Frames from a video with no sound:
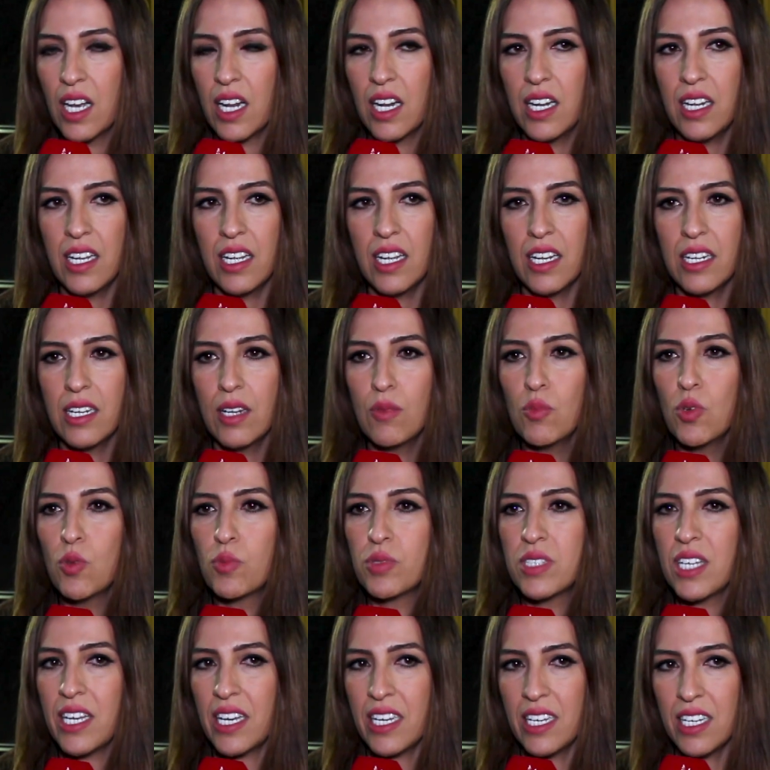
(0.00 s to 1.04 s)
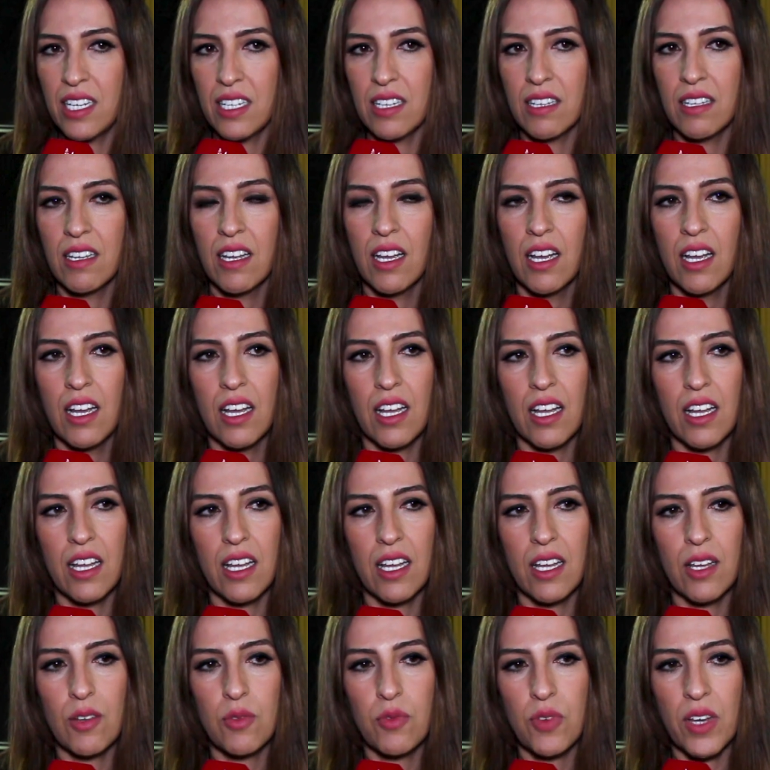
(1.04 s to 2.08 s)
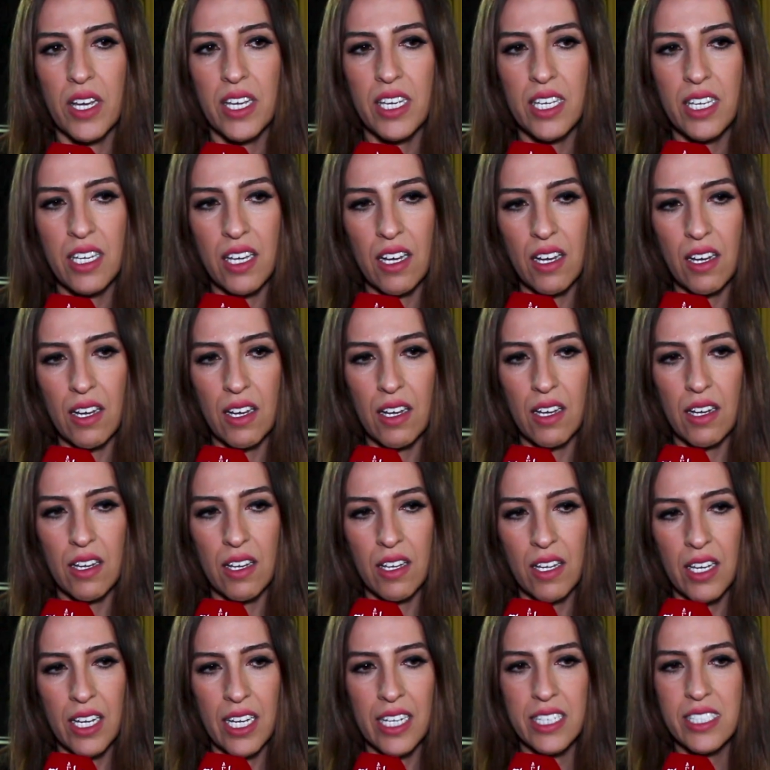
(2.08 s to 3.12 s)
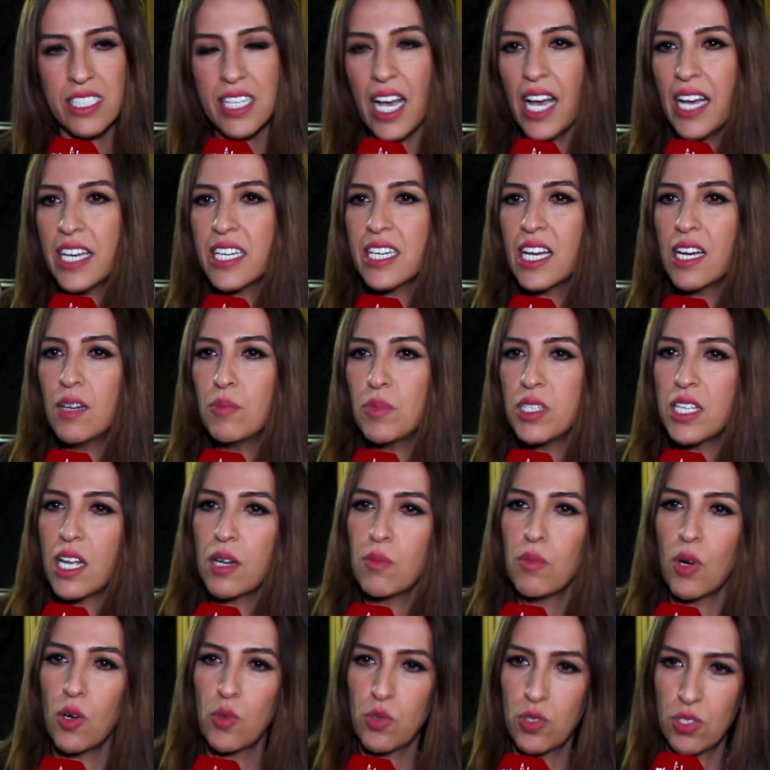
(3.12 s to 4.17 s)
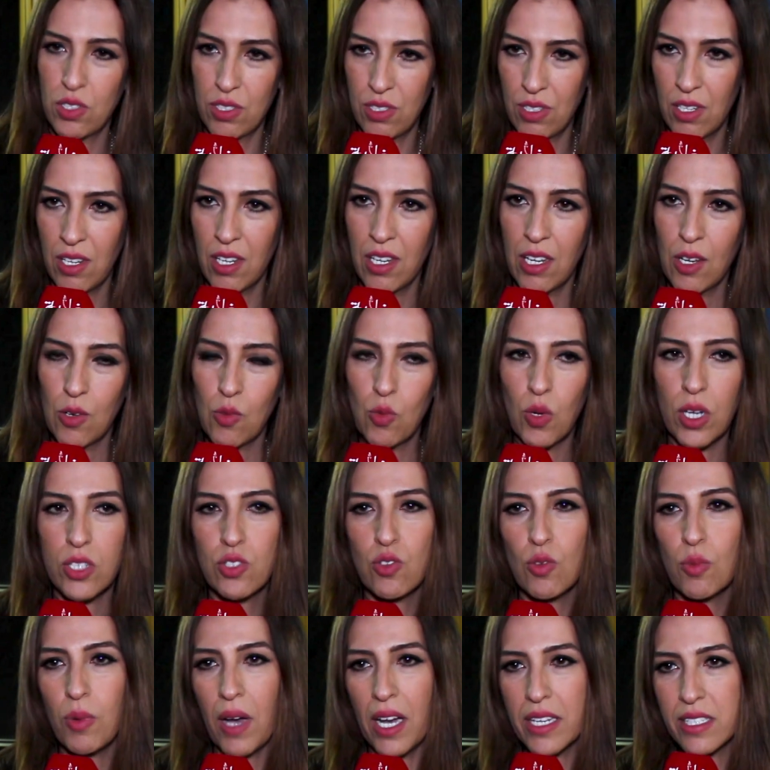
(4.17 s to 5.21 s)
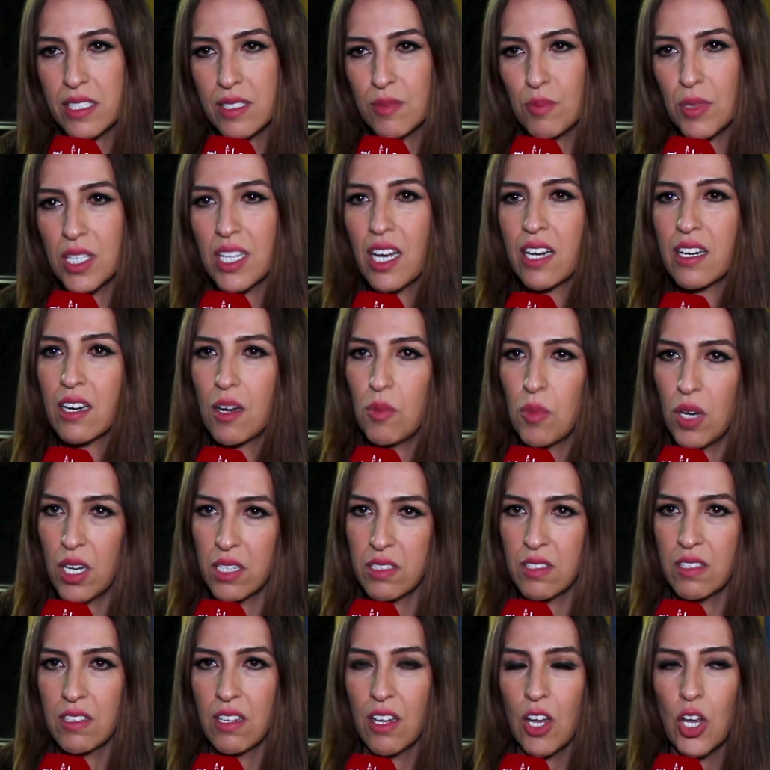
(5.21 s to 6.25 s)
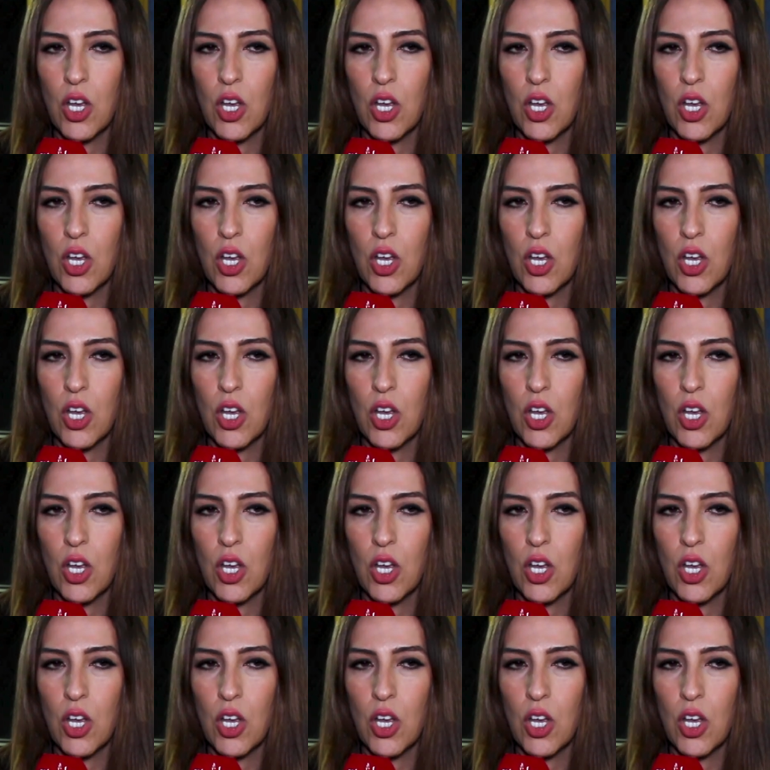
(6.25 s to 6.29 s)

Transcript: للمبدعين آه، فهي تحيا من الموت وتبعث من الرماد